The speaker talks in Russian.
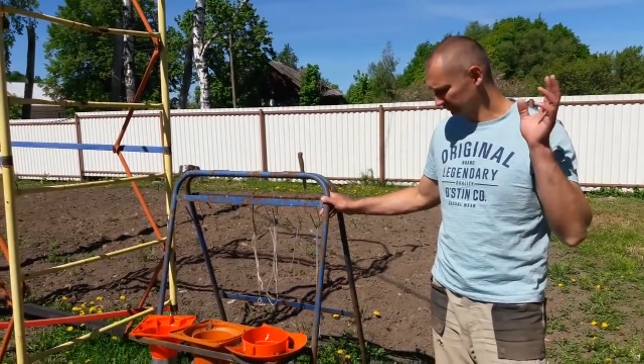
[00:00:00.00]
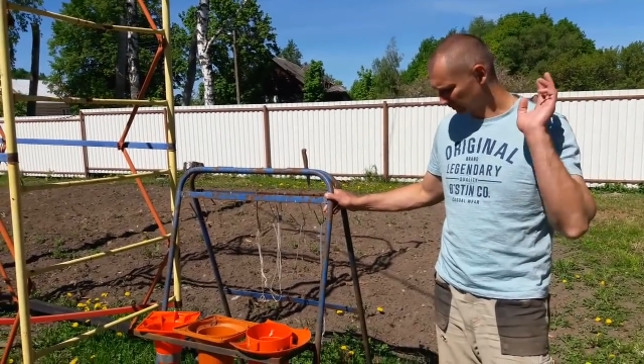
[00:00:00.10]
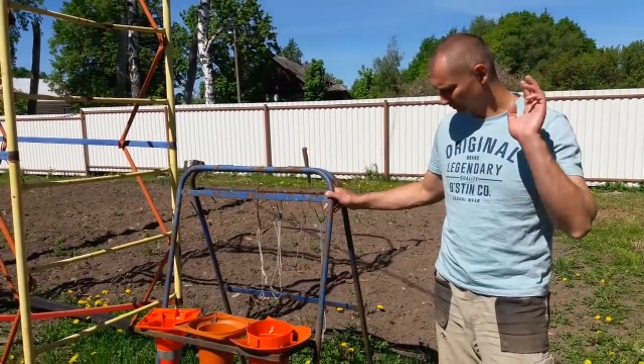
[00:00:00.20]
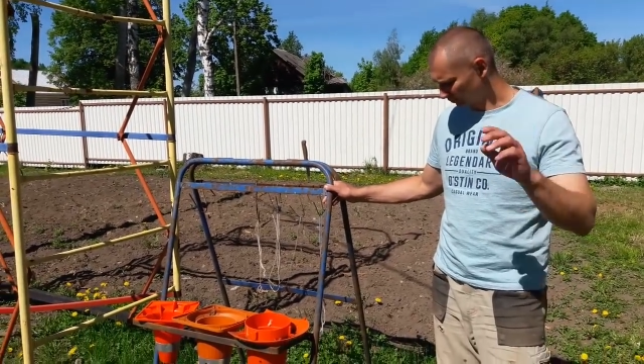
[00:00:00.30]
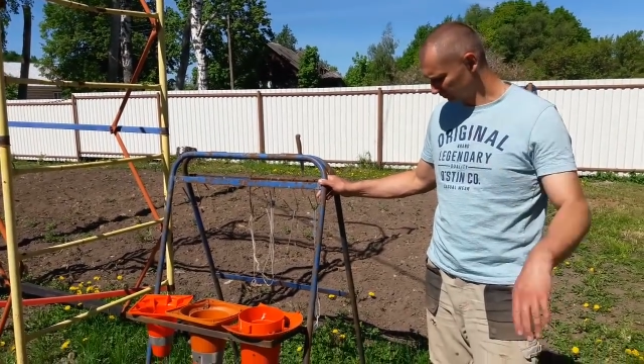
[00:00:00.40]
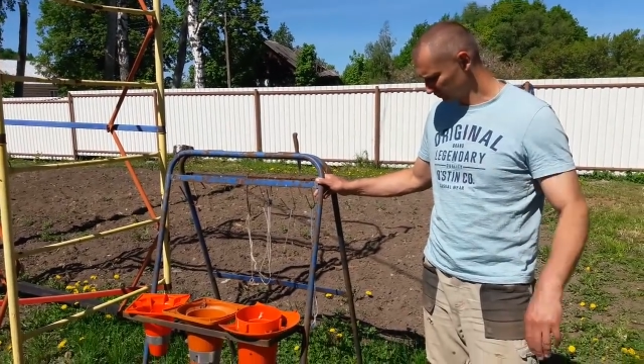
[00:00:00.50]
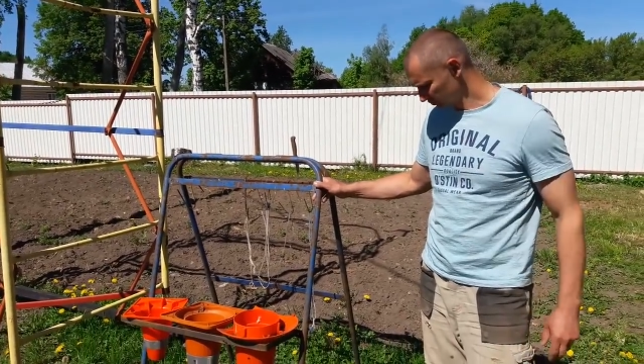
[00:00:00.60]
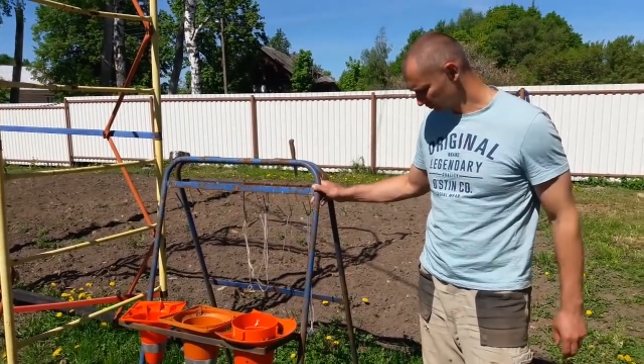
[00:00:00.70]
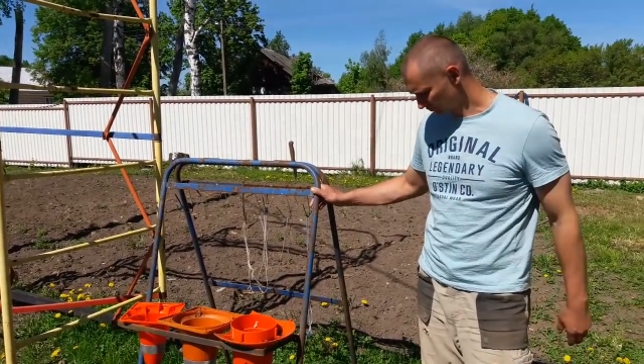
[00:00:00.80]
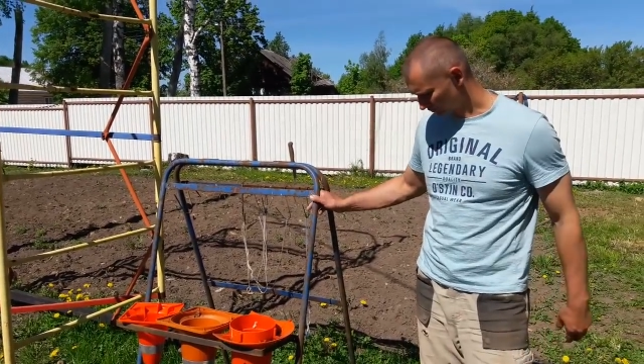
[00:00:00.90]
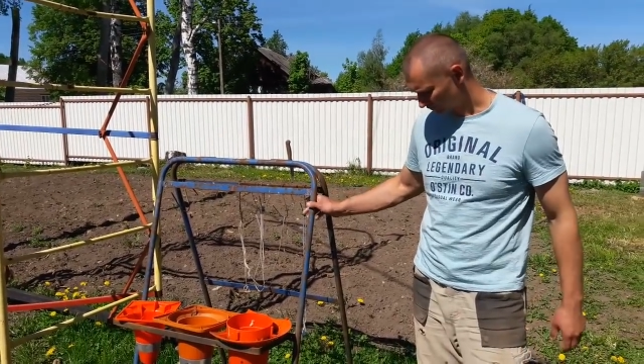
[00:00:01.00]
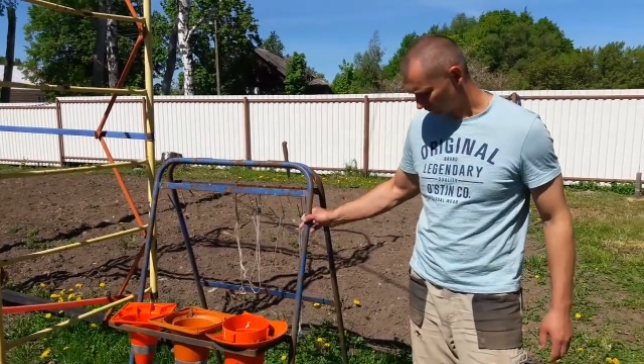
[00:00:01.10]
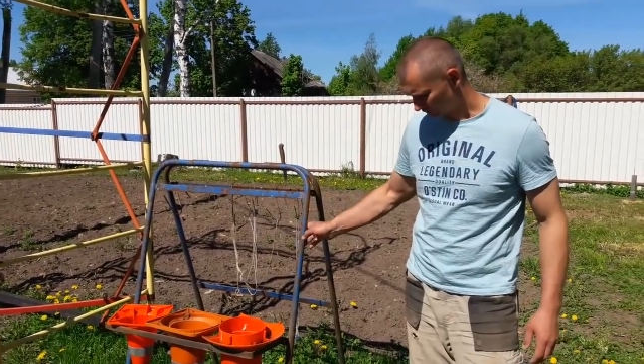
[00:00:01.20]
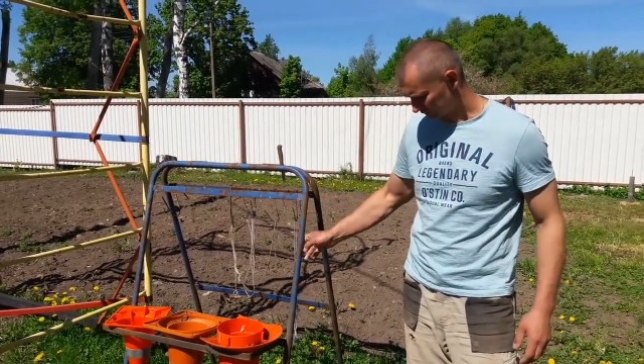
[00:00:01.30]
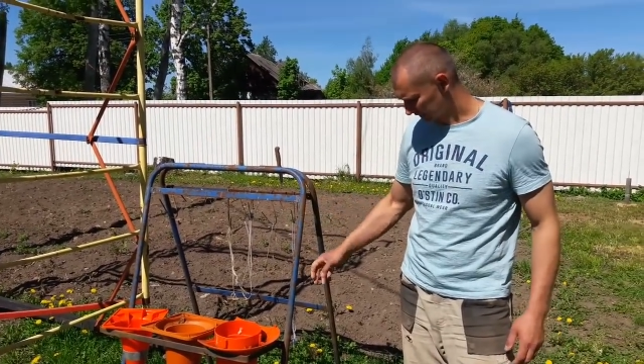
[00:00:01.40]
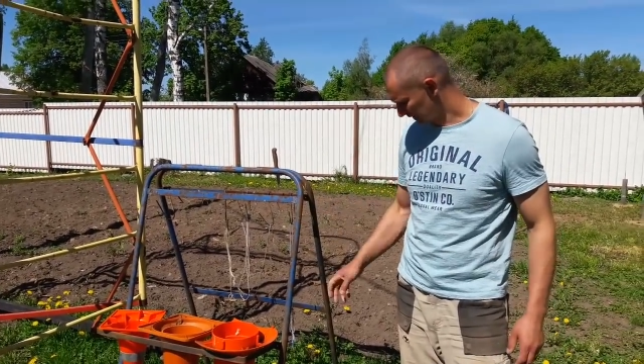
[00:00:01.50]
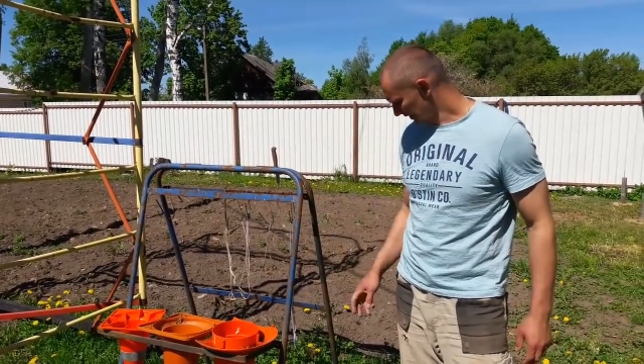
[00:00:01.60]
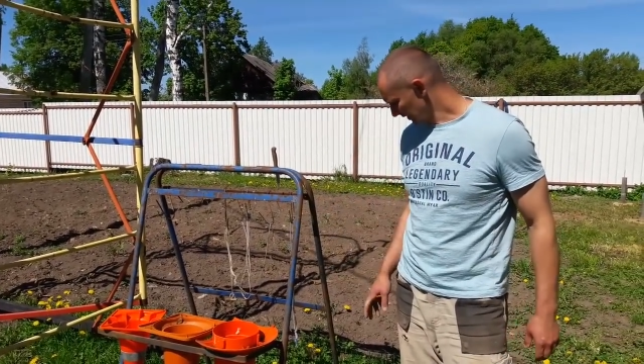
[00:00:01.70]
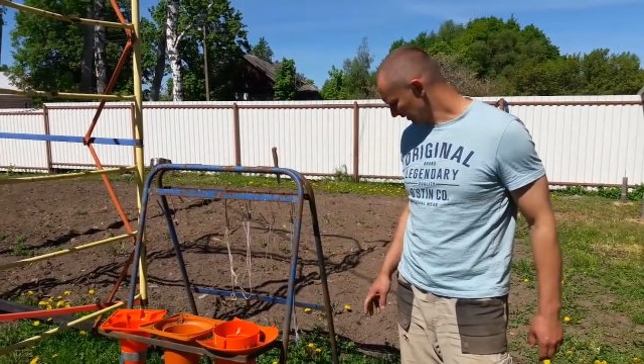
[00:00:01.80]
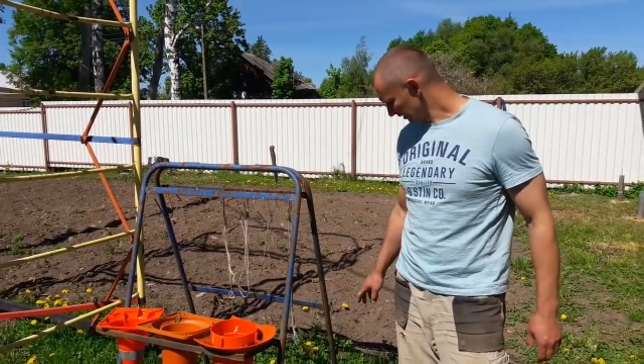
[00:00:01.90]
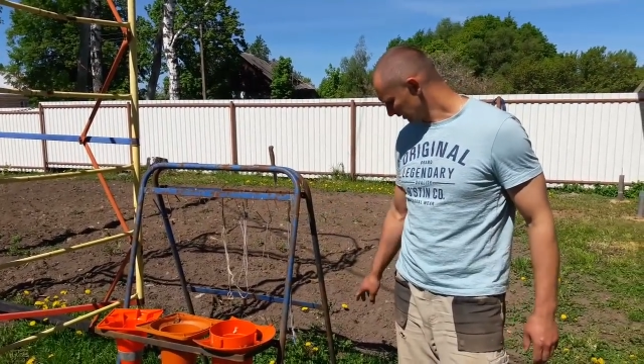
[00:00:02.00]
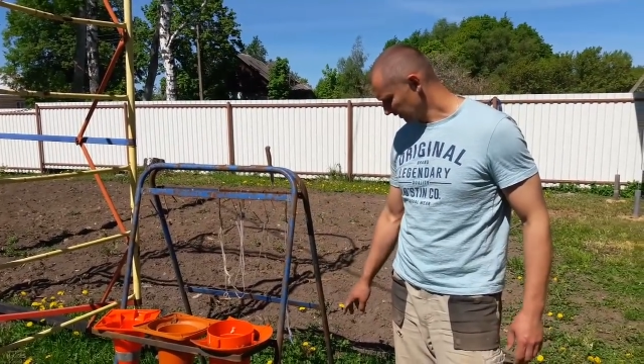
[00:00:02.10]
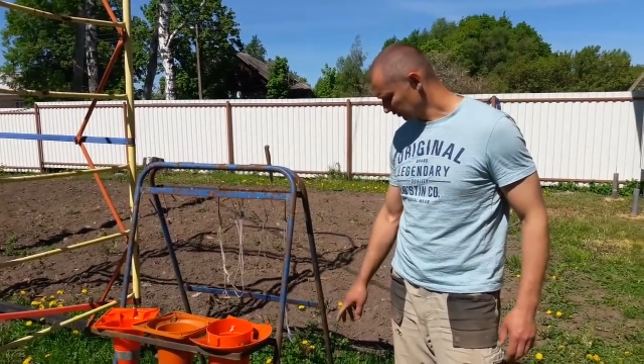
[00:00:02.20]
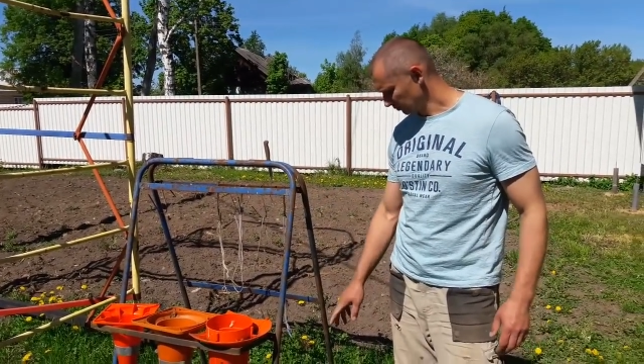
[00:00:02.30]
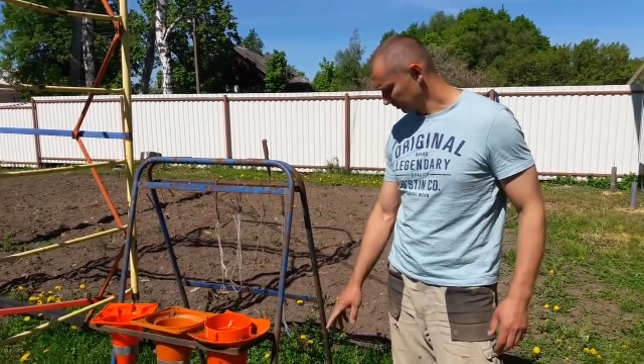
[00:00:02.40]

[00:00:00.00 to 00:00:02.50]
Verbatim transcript: той работы еще. Вот. Я ее